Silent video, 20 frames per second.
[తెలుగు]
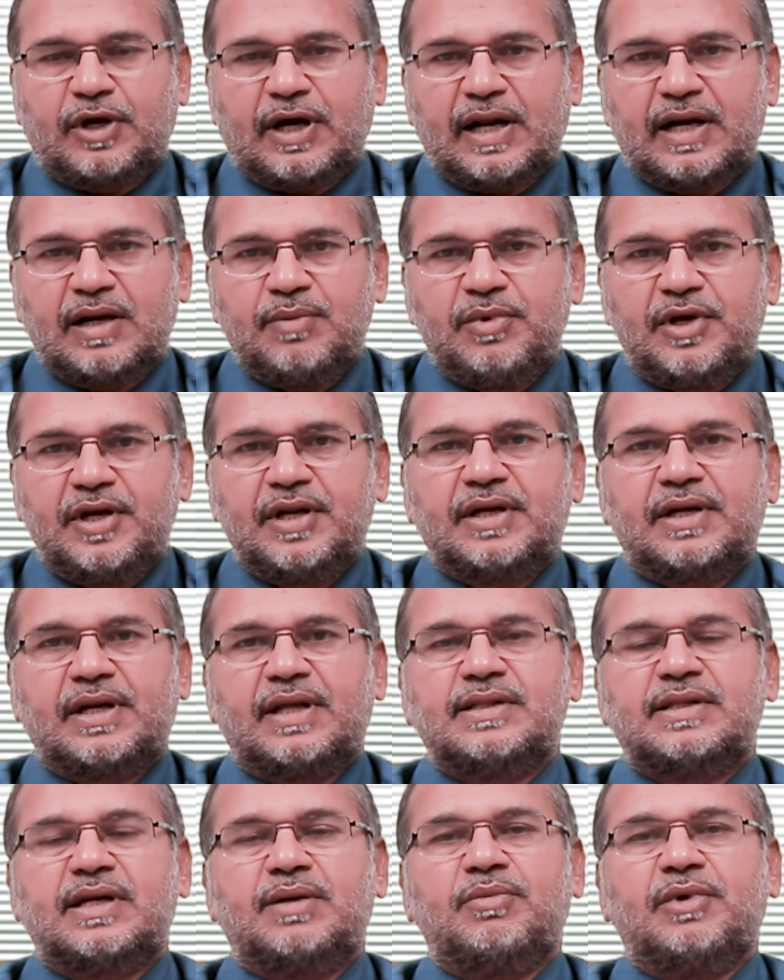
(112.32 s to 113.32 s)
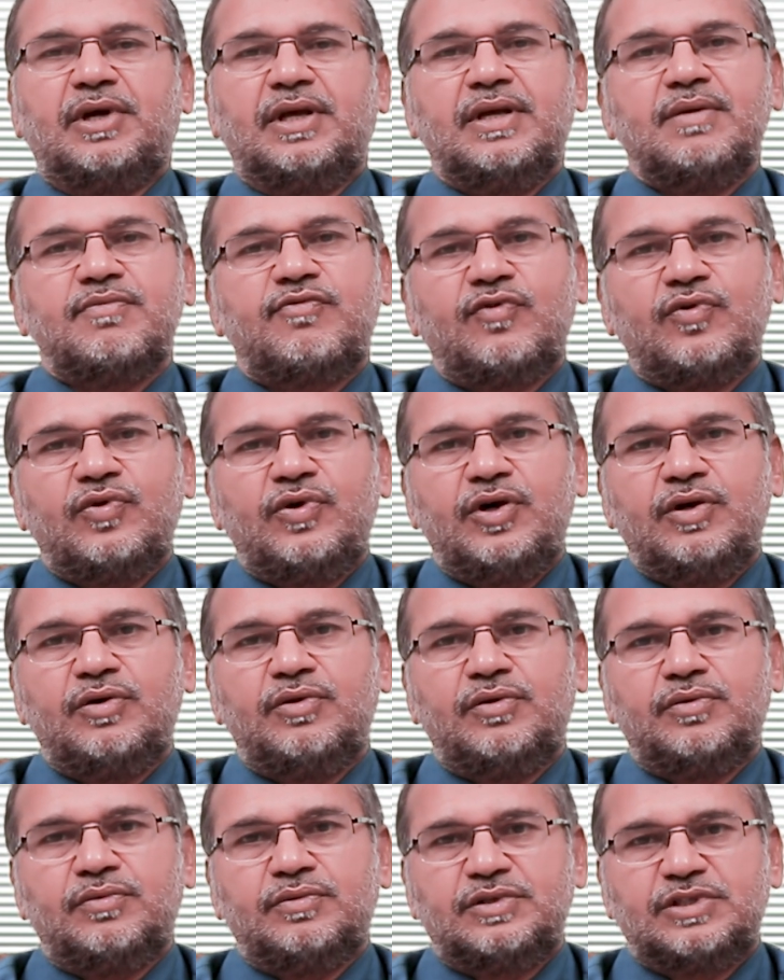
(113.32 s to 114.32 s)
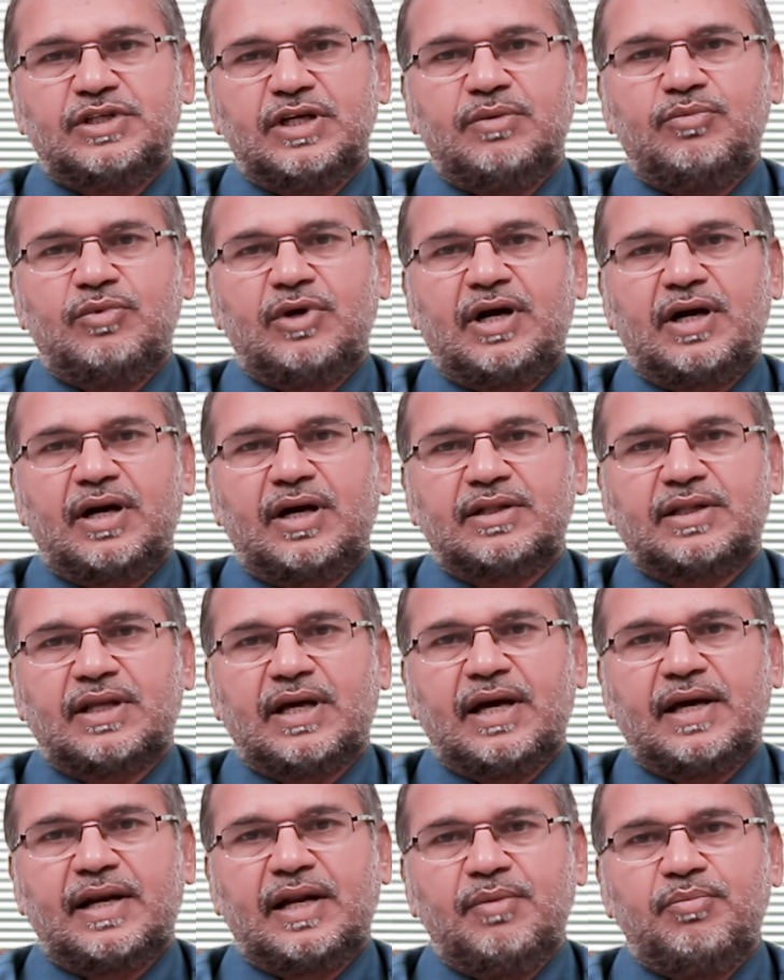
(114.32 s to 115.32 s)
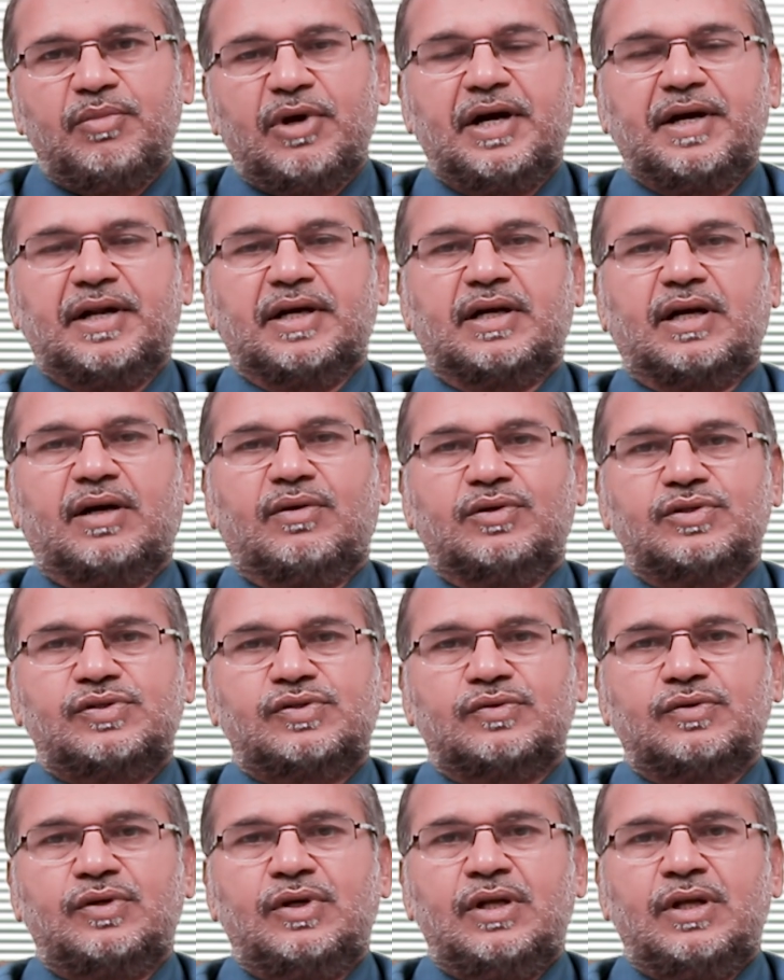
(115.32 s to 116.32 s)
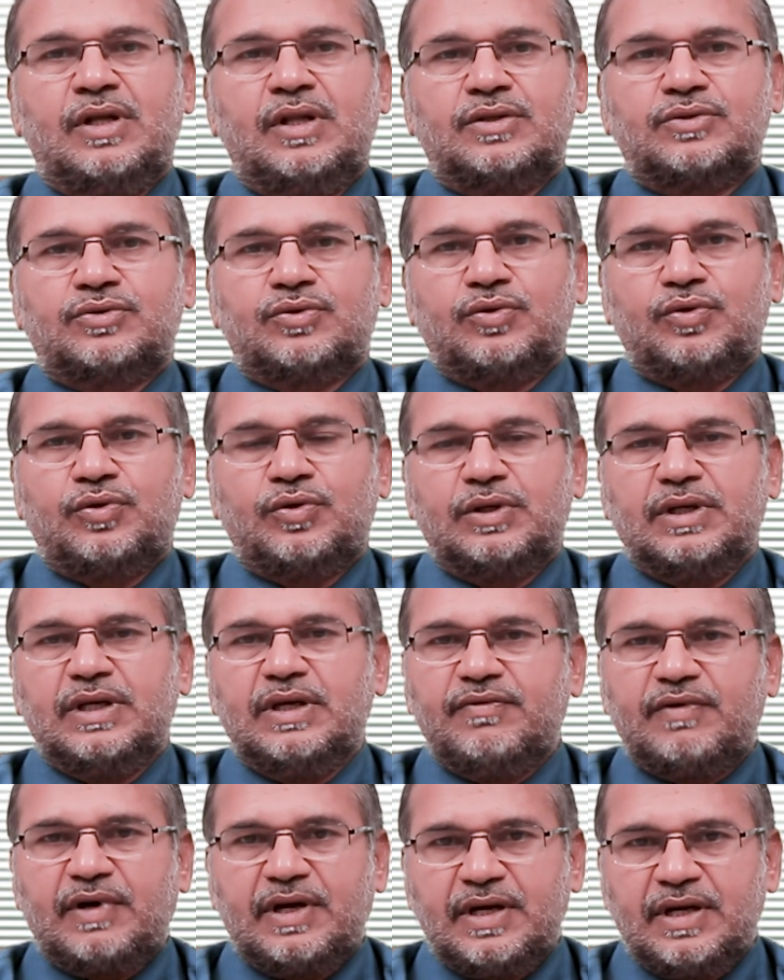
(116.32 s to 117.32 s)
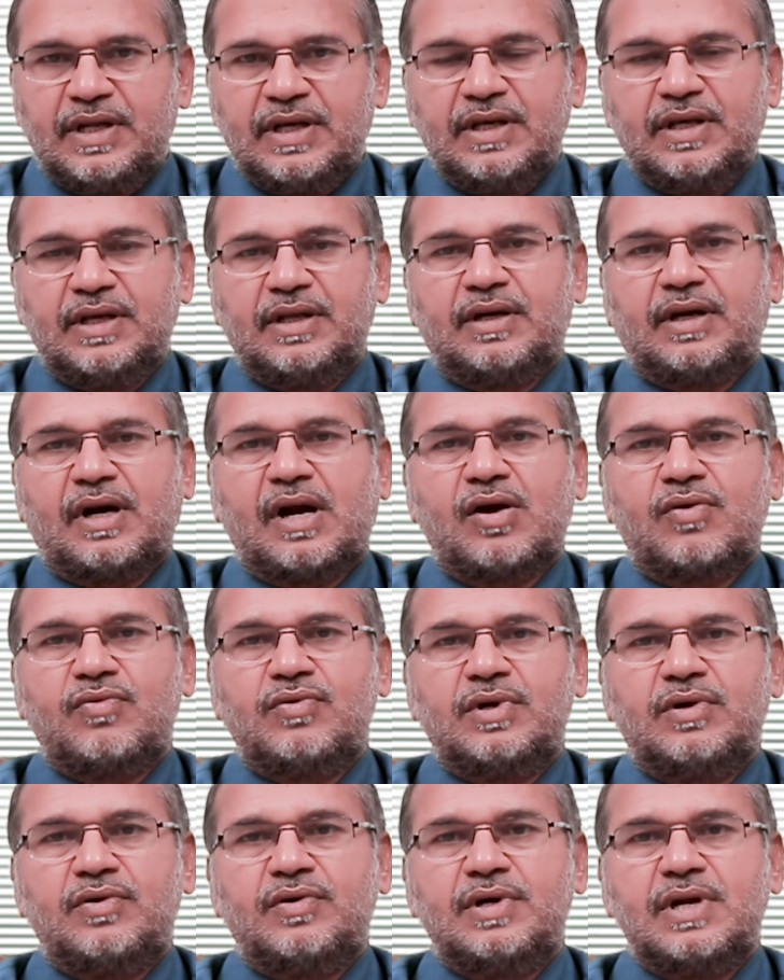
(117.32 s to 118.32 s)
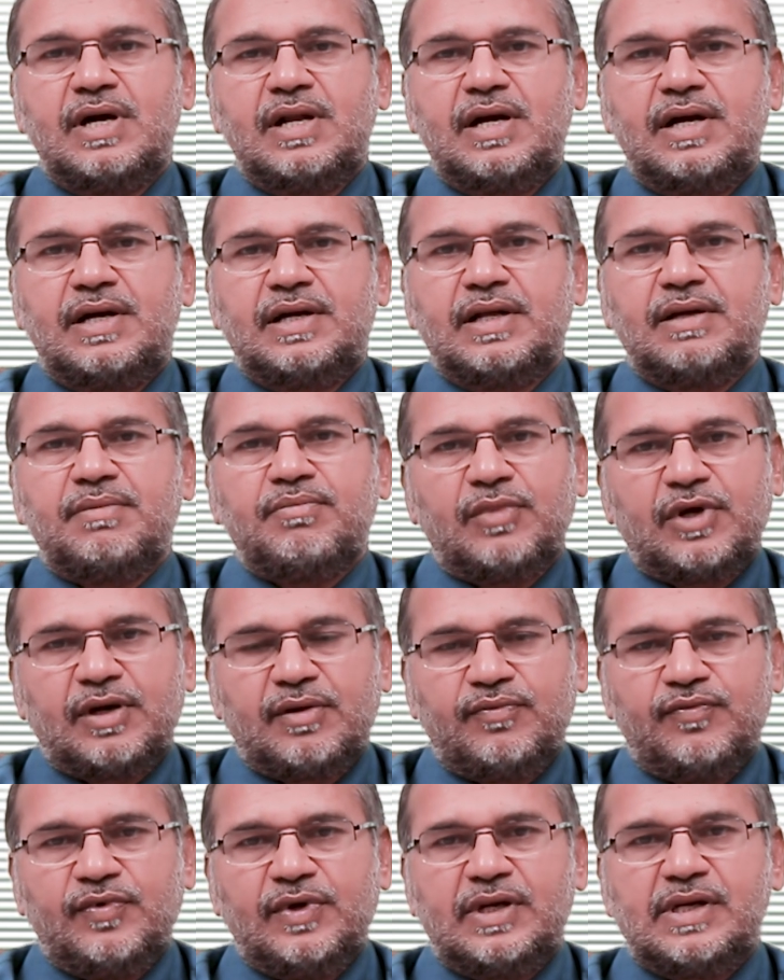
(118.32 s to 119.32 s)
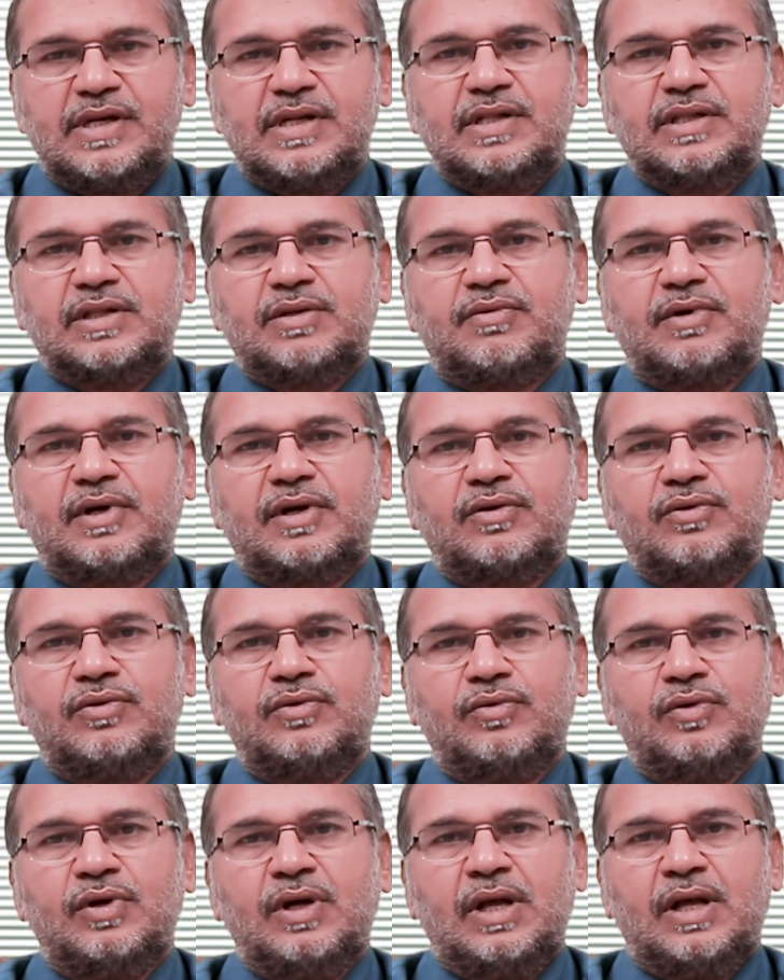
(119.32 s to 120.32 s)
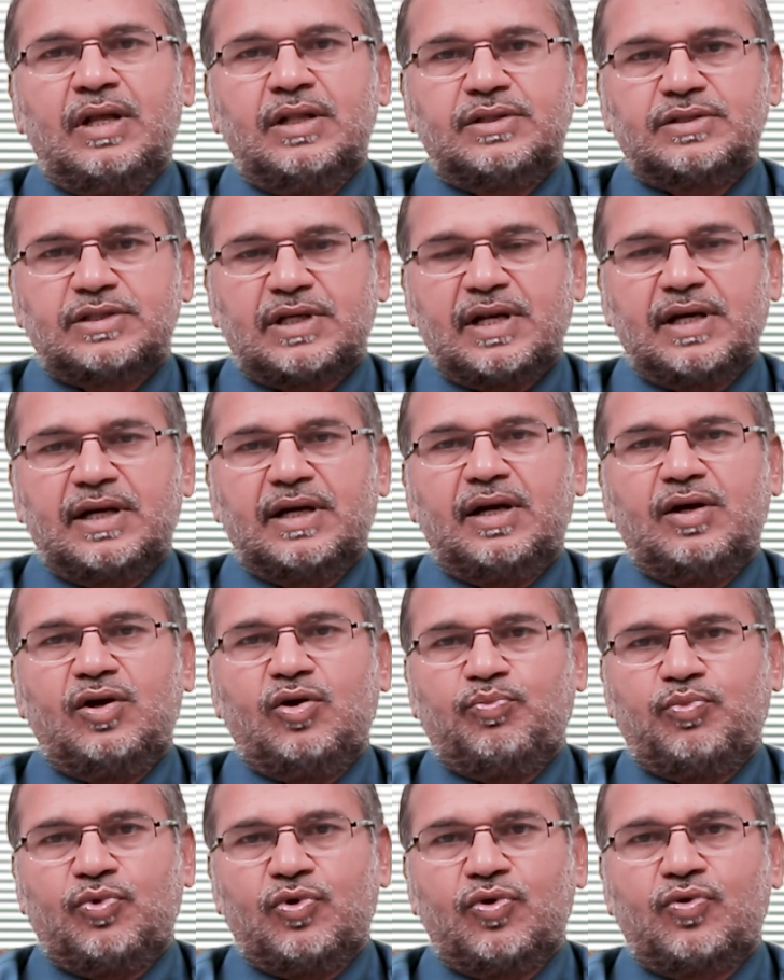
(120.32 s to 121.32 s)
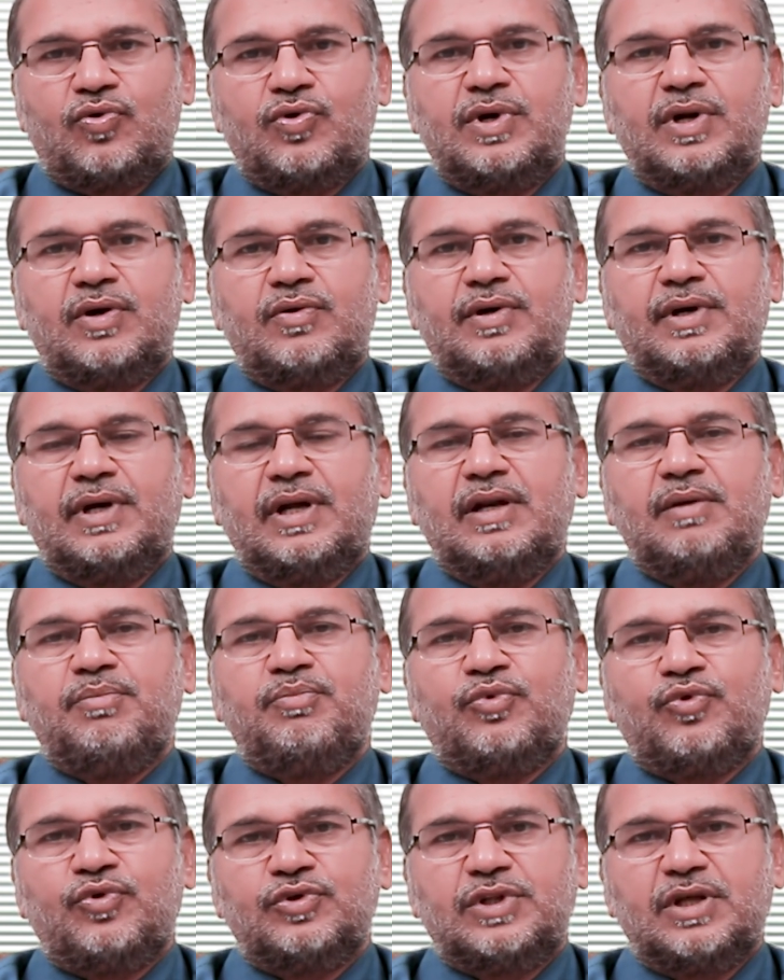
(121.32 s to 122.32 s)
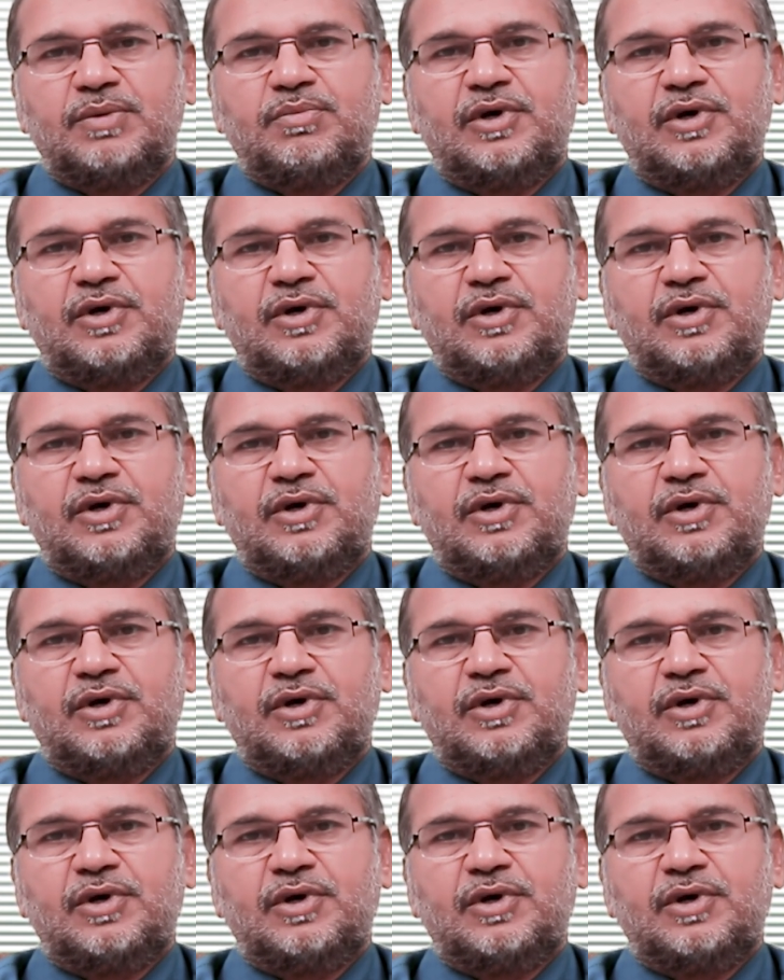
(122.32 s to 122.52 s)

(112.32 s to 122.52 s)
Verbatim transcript: కర్ణబేరికి రంధ్రం అయ్యి ఫ్లూయిడ్ చీమ్లాగా తయారై బయటకు రావచ్చు సో ఇవన్నీ రాకుండా ఉండాలంటే మనం వీలైనంత వరకు చలగాల్లో పోకుండా ఉండాలి పోతే